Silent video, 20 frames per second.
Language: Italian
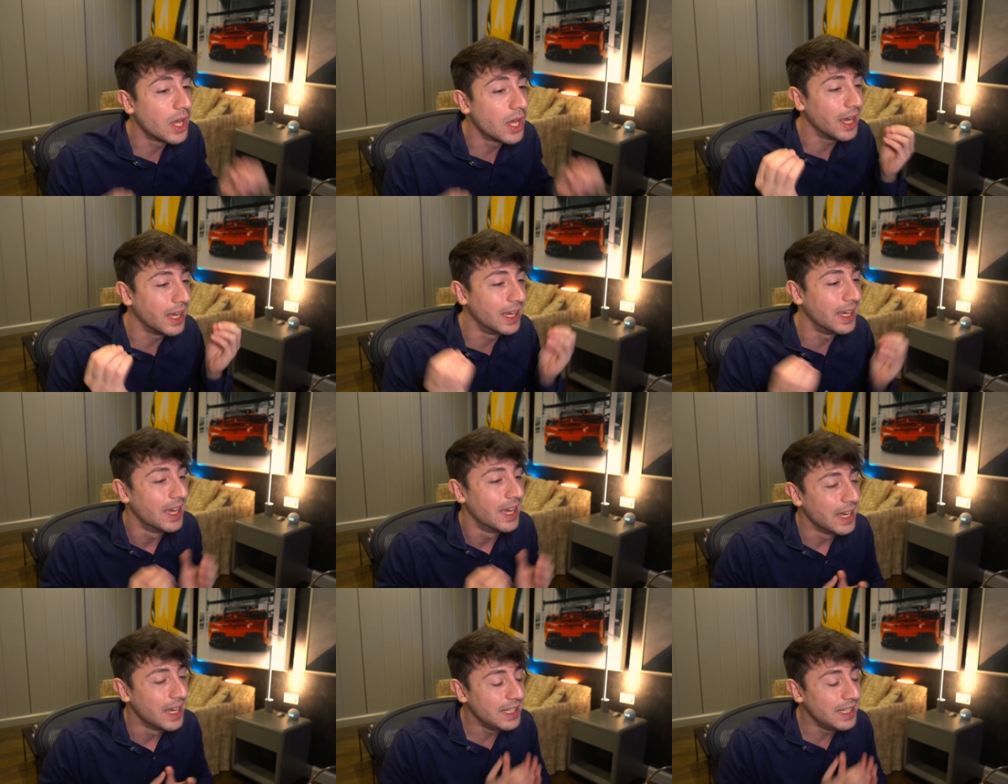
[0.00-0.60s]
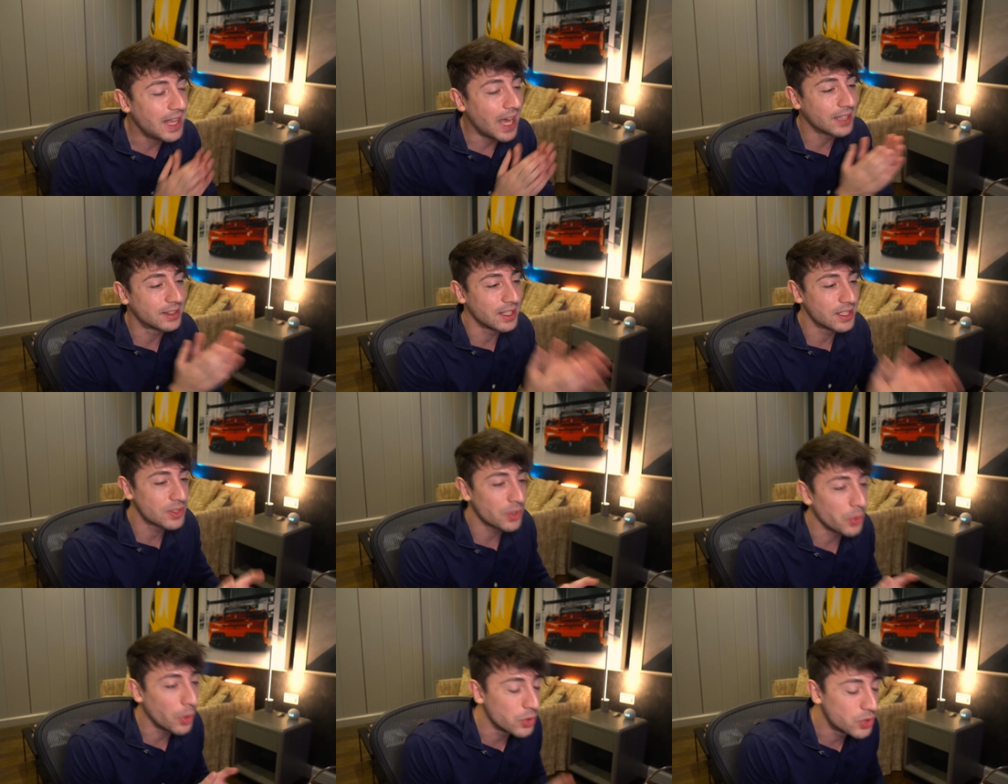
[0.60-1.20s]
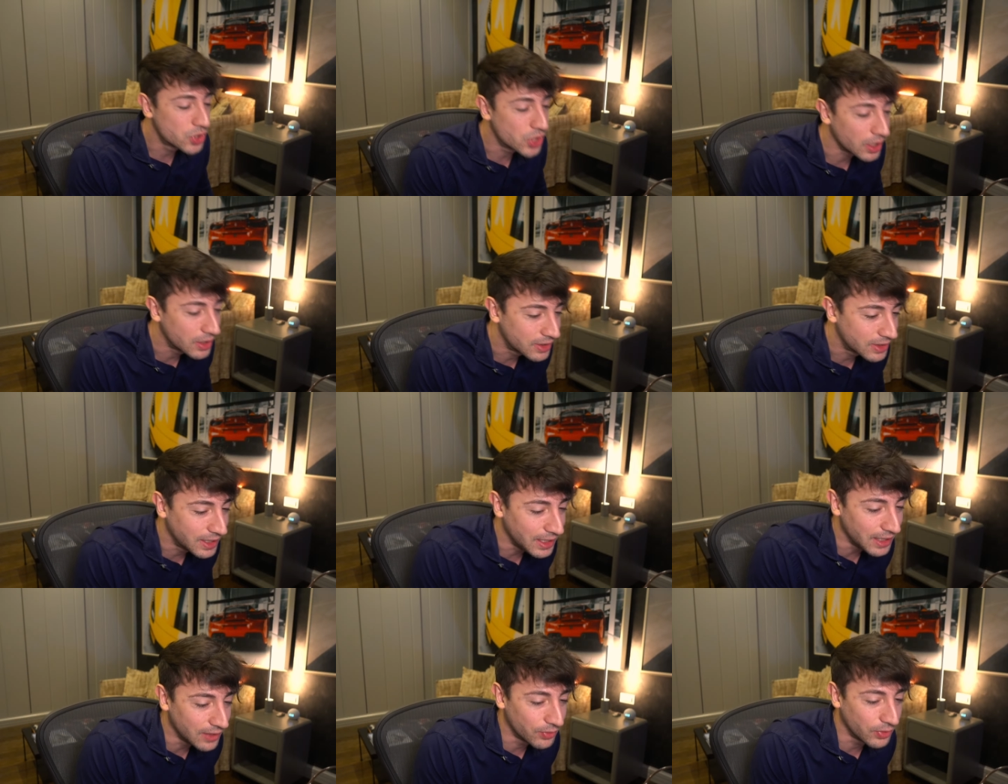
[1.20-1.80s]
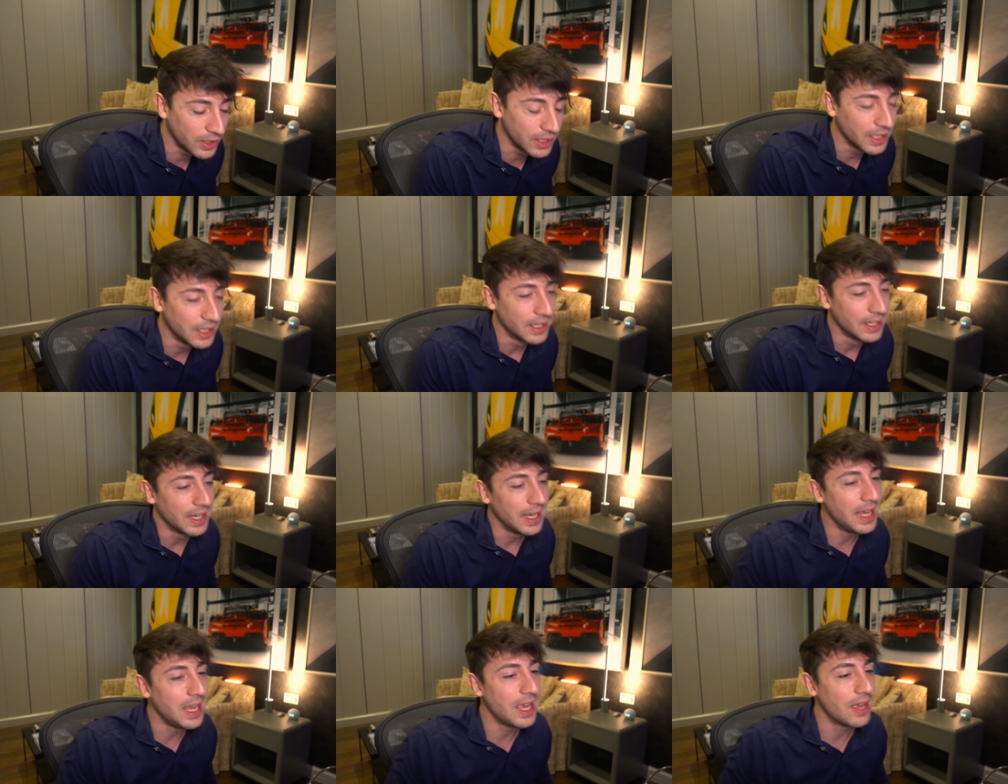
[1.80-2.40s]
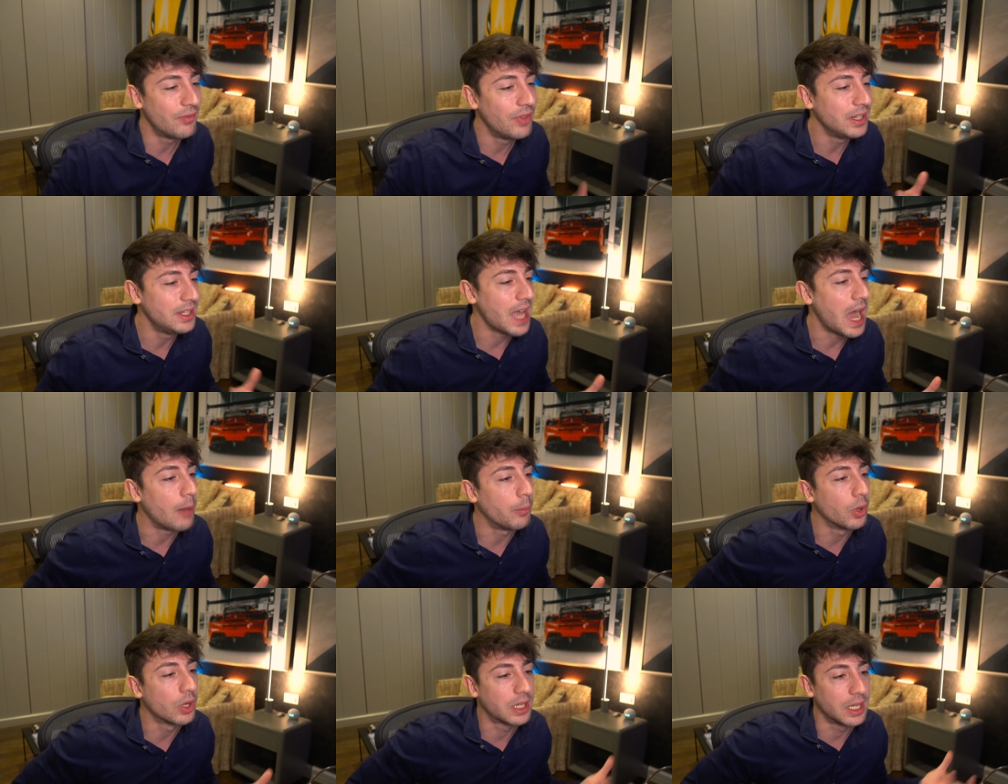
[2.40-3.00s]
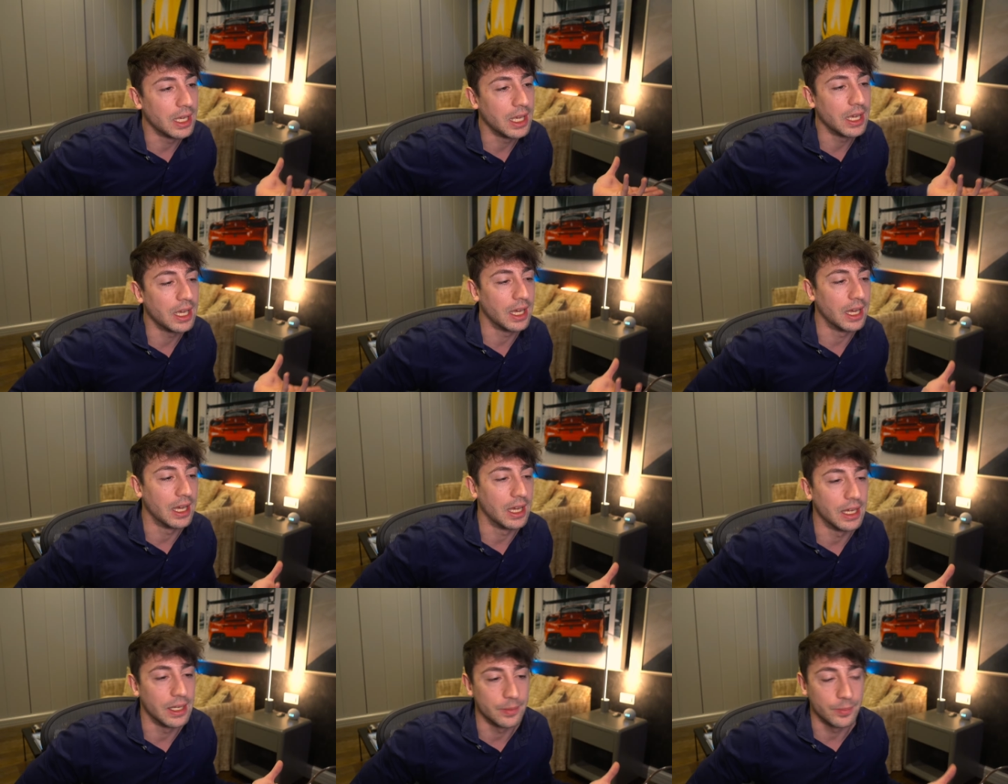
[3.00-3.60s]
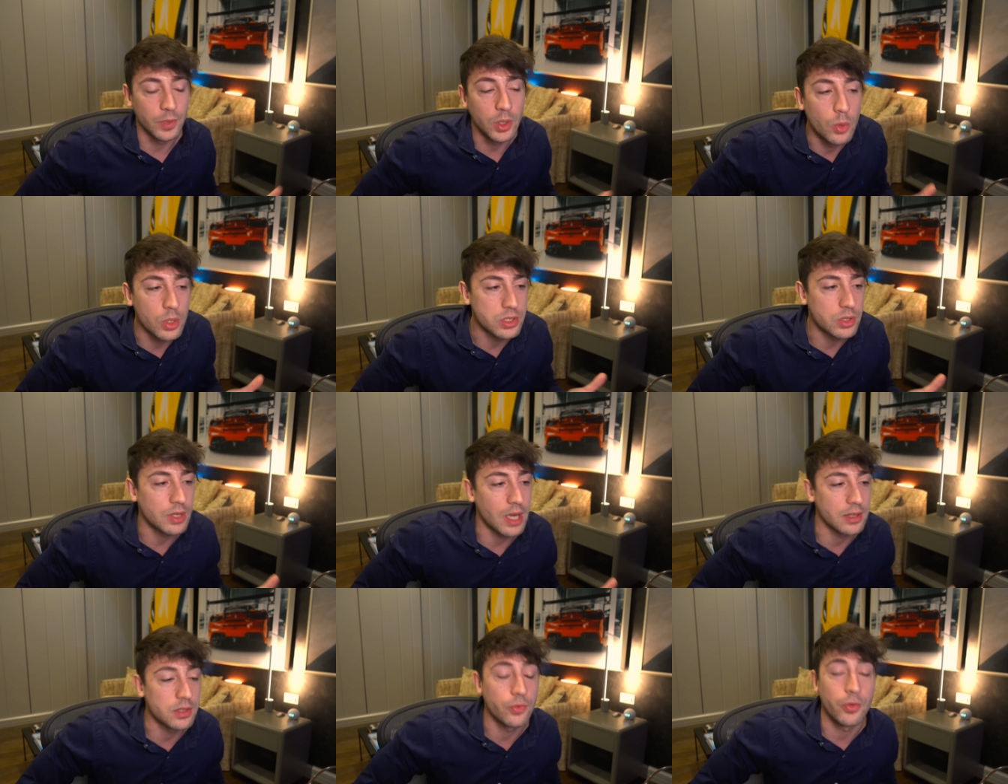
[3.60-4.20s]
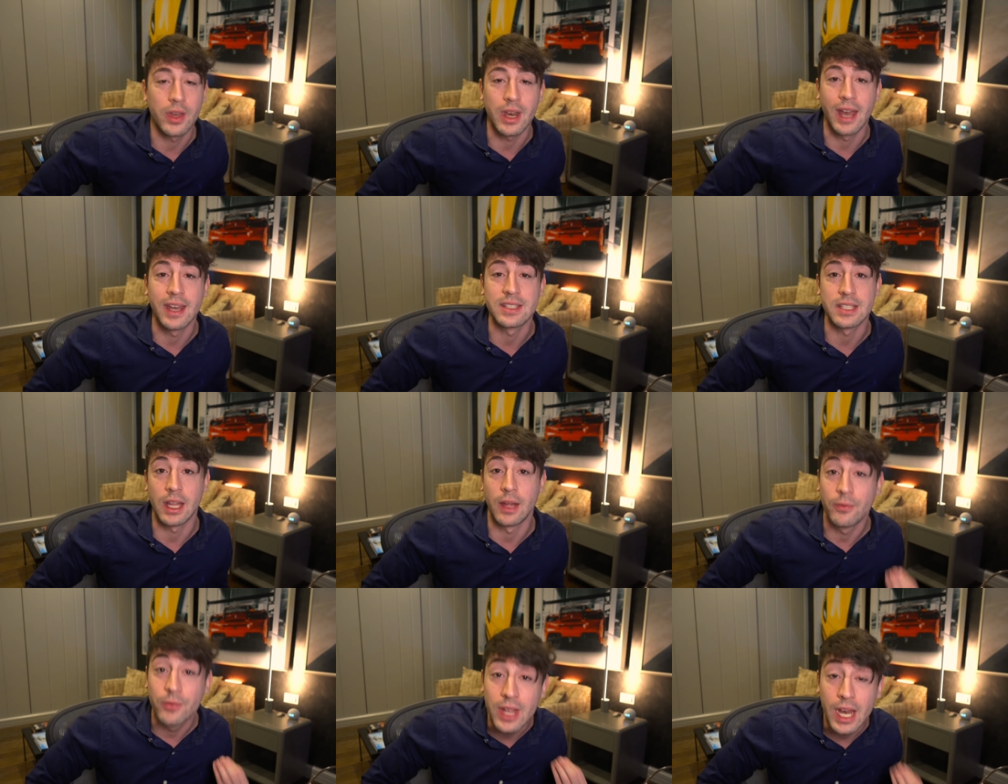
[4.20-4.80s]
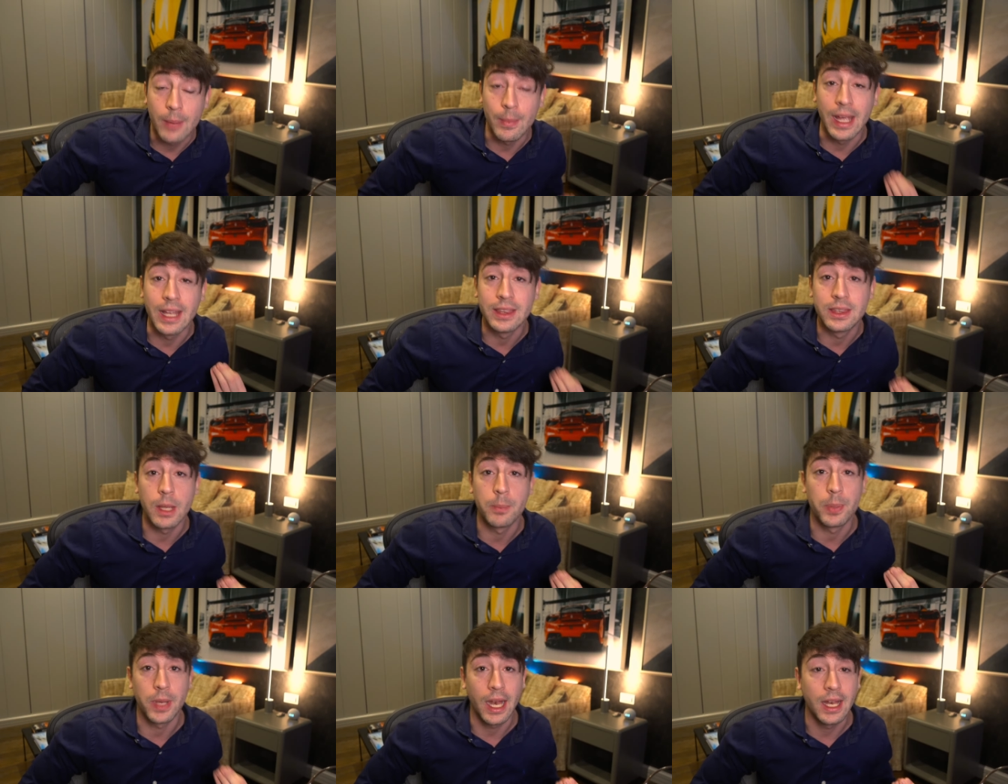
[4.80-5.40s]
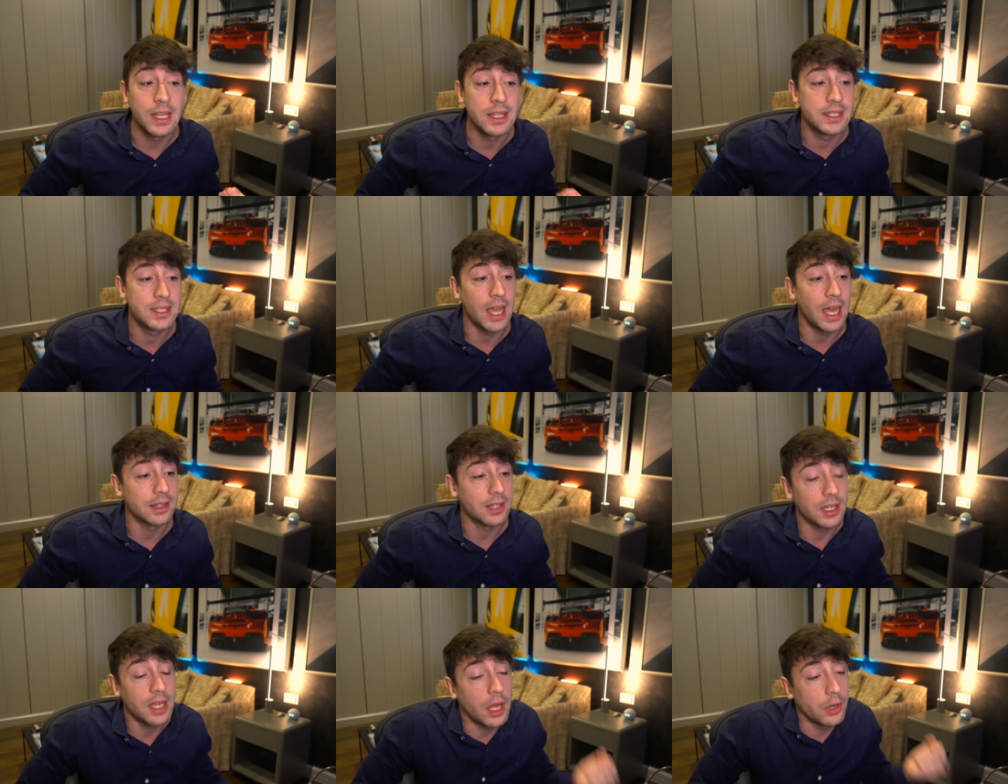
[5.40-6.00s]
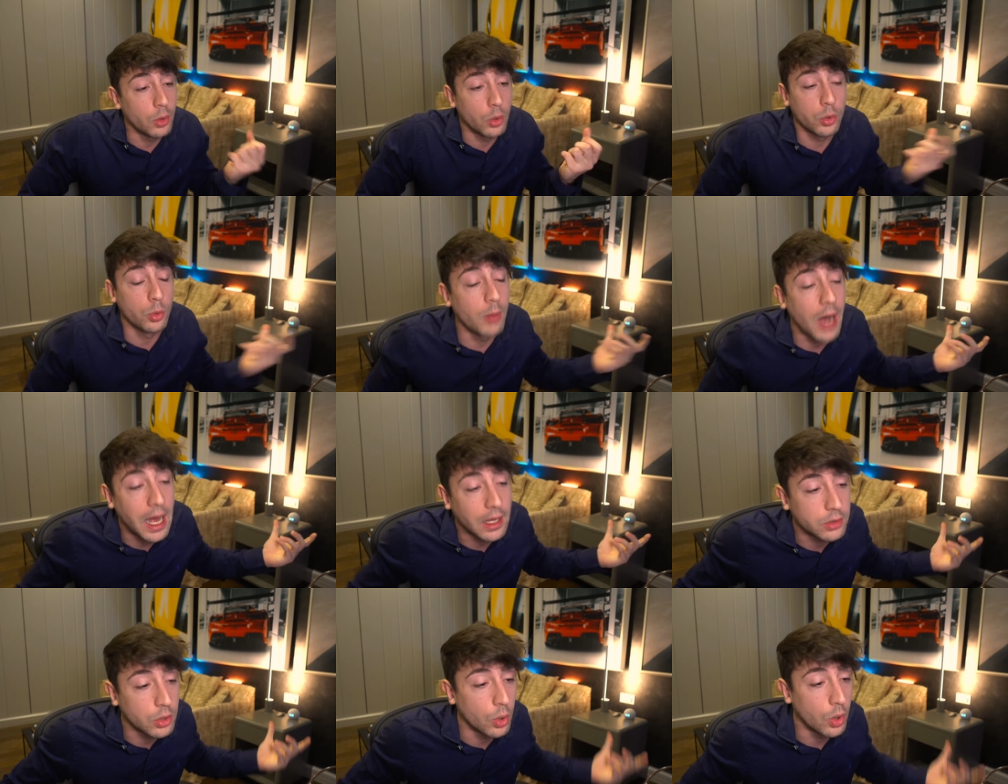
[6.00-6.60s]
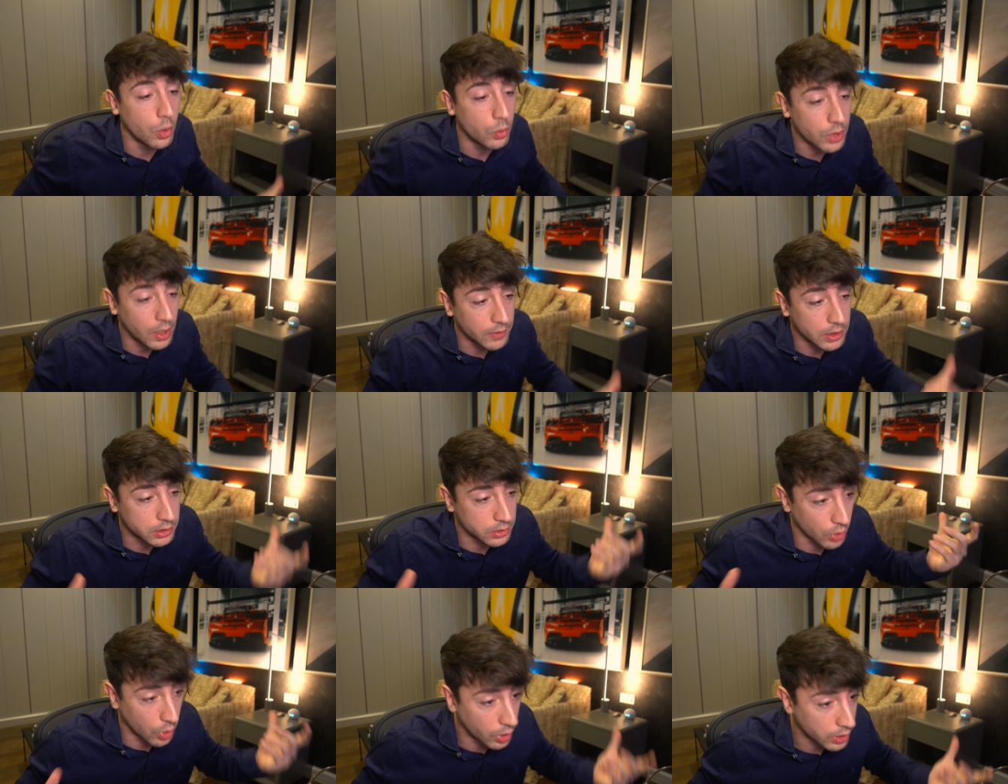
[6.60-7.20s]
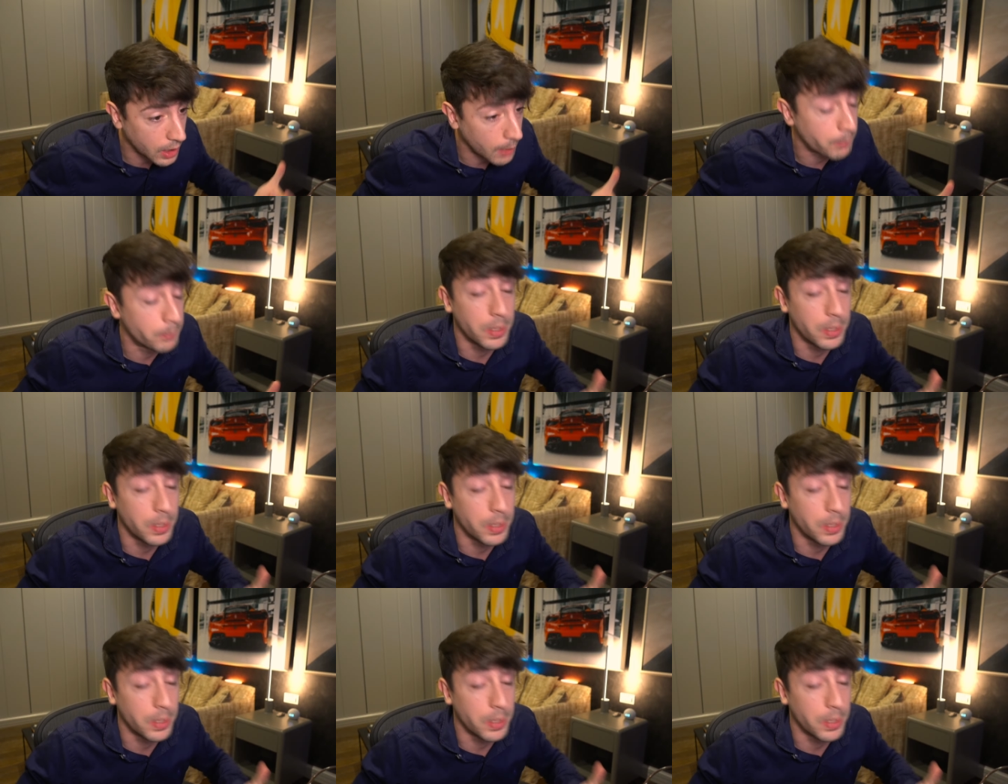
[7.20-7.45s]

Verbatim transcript: cioè i dati sono oggettivi e vediamo che eh, in questo caso Ferrari è stata veramente penalizzata e gli hanno rubato una vittoria,